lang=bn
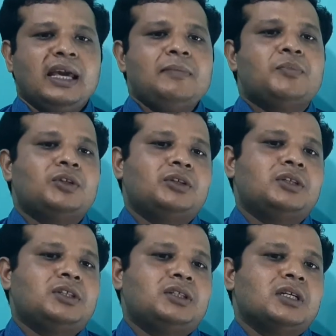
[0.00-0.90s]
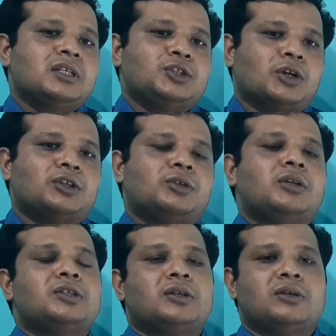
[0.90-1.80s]
এই বৈদ্যুতিক
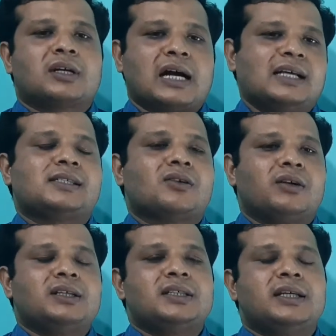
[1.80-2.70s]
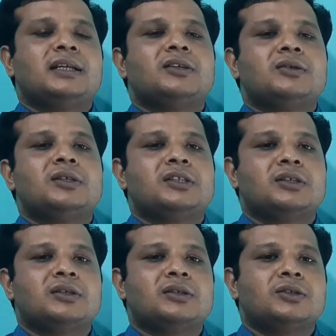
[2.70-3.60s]
যন্ত্রগুলো যখন কাজ করে সে কিন্তু হচ্ছে
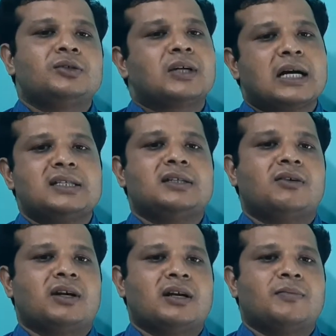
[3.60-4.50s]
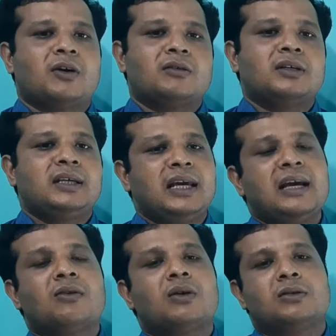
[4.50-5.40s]
শুধু কাজে করে না বরং কে
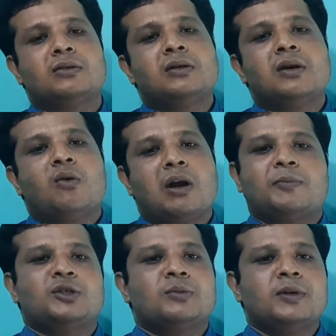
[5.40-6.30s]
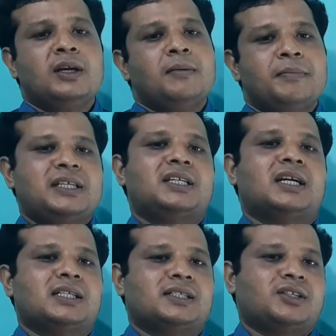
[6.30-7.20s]
কত অল্প সময় বেশি
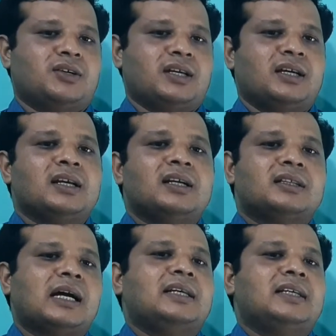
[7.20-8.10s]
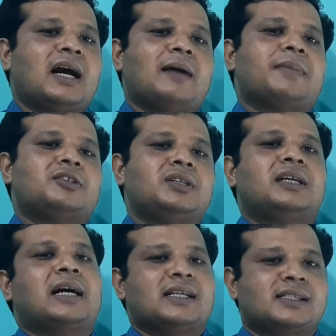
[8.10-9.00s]
কাজ করে তাই আমরা যদি
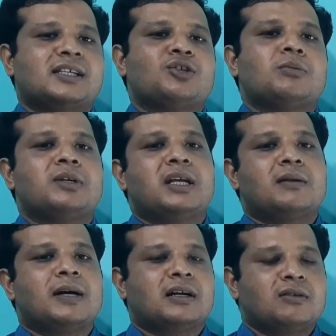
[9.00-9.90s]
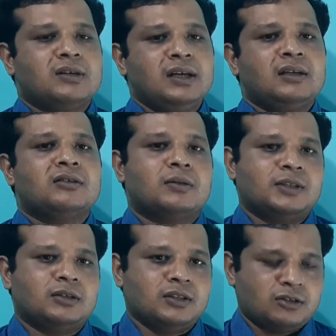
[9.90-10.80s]
কাজকে সময় দ্বারা ভাগ করি তবে
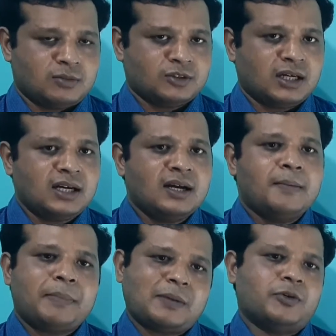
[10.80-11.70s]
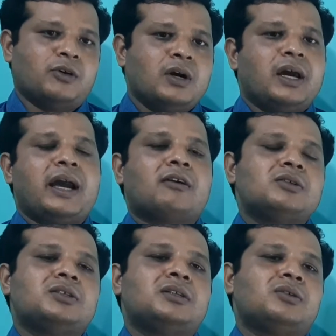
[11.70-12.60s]
তড়িৎ ক্ষমতা পাব এখন
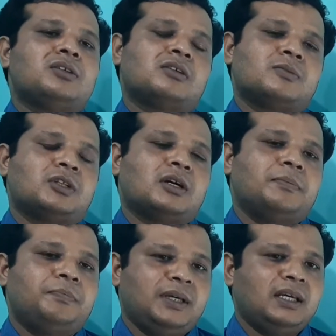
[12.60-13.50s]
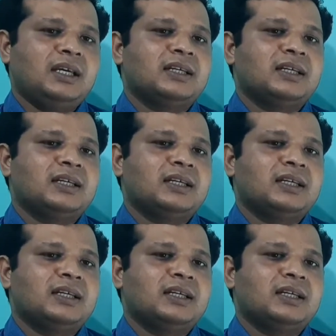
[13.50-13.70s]
যদি তড়িৎ ক্ষমতা হয় পি